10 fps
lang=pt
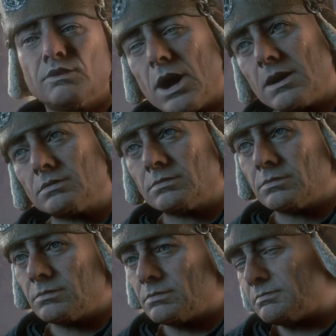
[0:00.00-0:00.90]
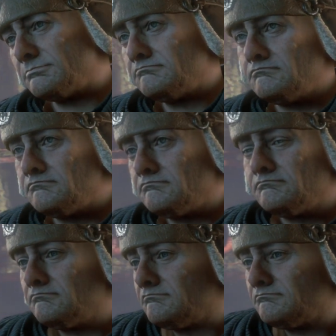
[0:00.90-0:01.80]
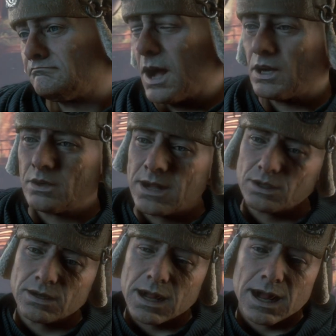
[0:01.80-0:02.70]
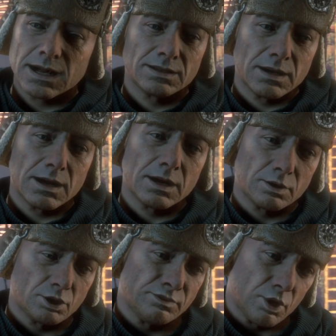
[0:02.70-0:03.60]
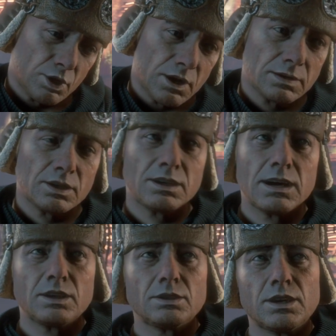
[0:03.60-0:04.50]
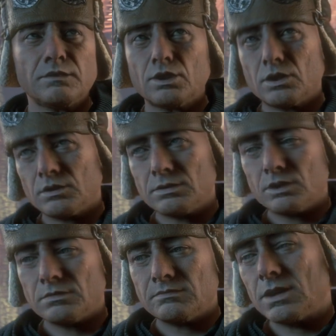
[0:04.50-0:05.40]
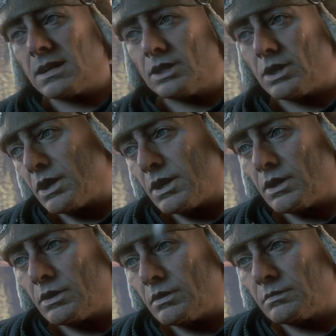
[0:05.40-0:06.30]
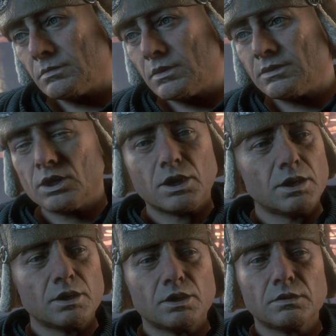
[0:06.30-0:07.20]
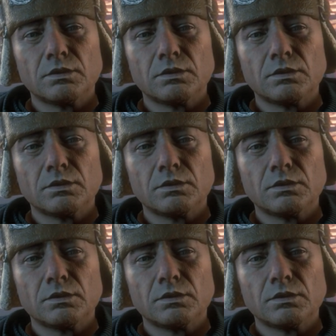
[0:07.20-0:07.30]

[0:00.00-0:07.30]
Ah, eu admito, isso adiciona um nível de complexidade que ainda não estava em pauta.